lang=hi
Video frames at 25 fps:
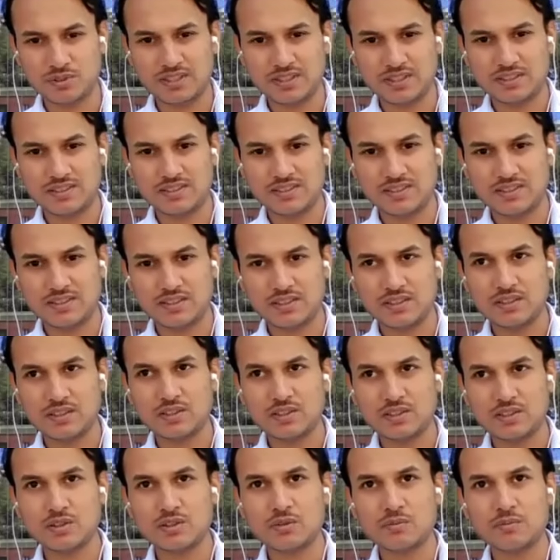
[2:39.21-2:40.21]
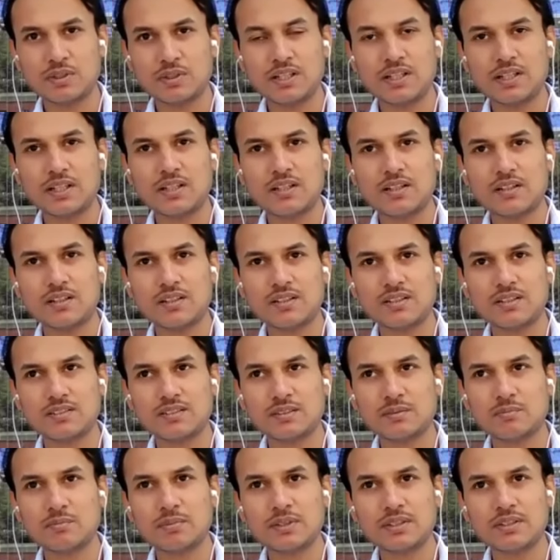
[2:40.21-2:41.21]
जरूरी मेरा
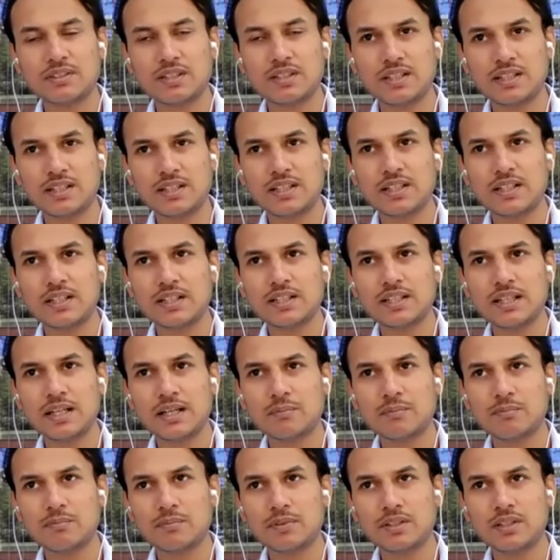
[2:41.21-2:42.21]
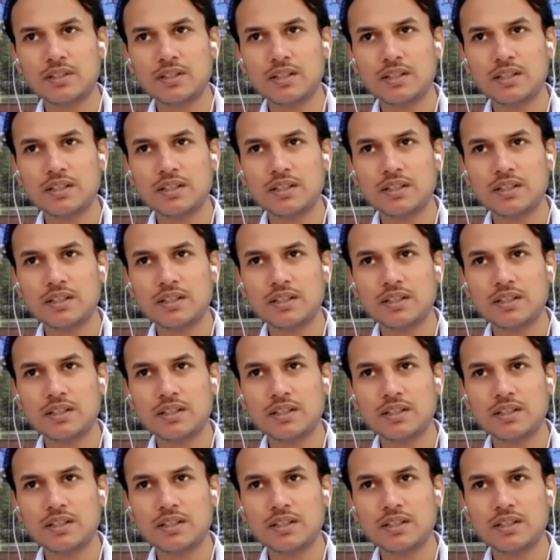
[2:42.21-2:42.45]
सिंपल सा रहेगा कि आप